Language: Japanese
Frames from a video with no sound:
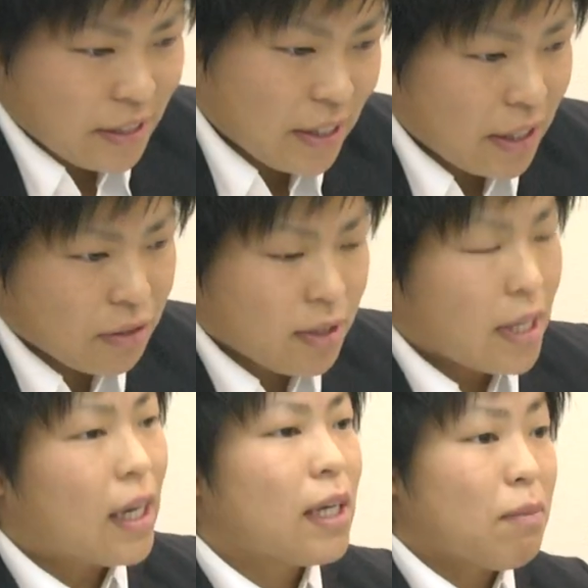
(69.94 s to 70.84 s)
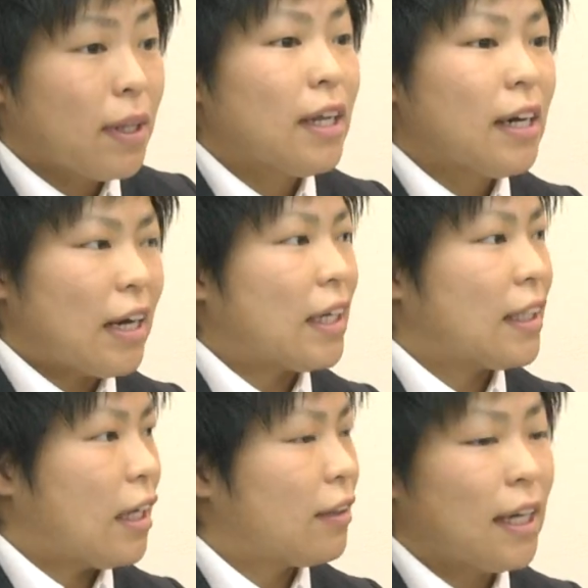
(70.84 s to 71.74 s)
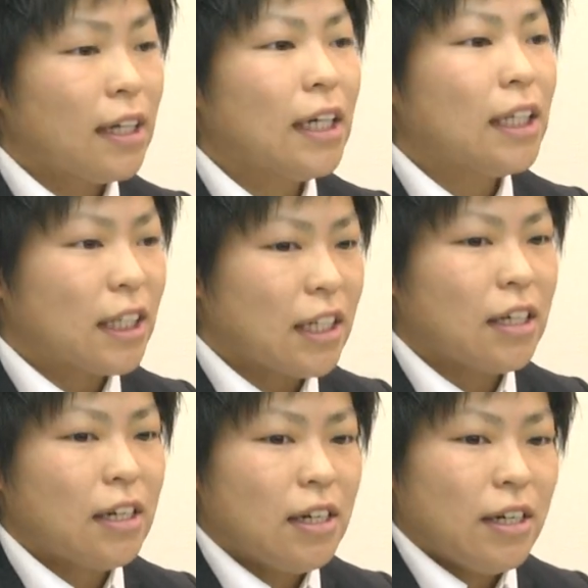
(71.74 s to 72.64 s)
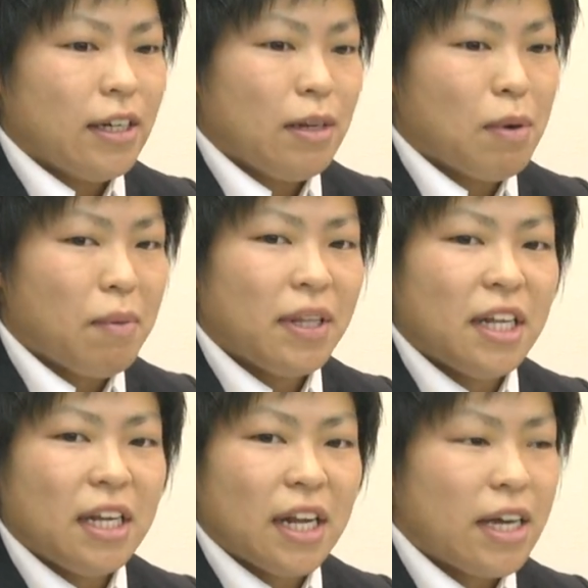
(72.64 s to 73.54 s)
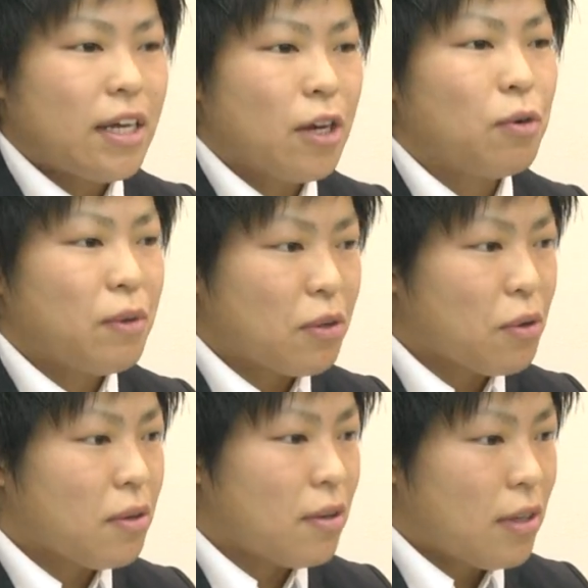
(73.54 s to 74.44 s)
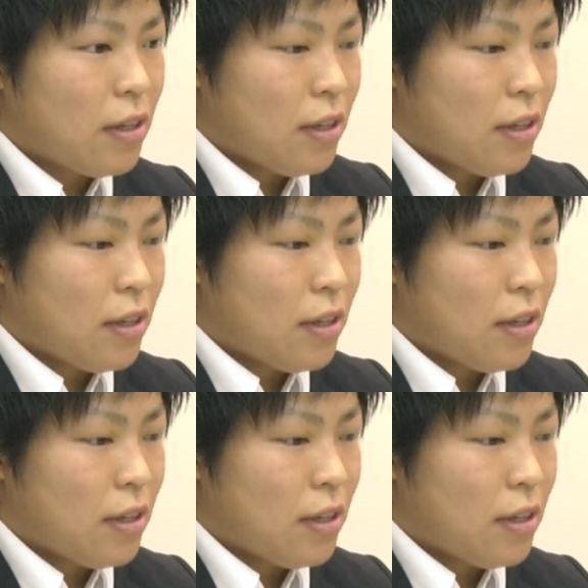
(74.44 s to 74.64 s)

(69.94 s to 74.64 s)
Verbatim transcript: タイトル戦が決まってから約3か月今までにない意気込みと、